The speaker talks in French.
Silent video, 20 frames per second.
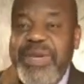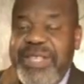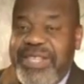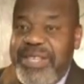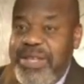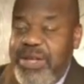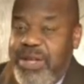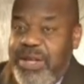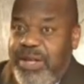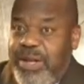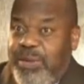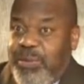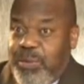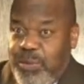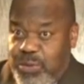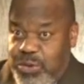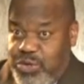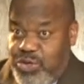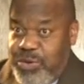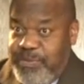Maintenant,
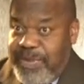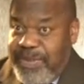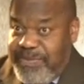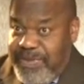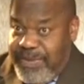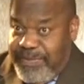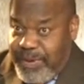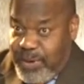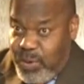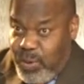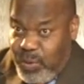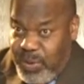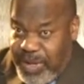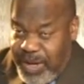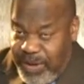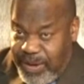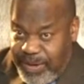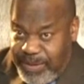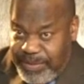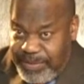moi je vais vivre
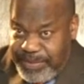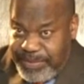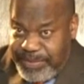longtemps.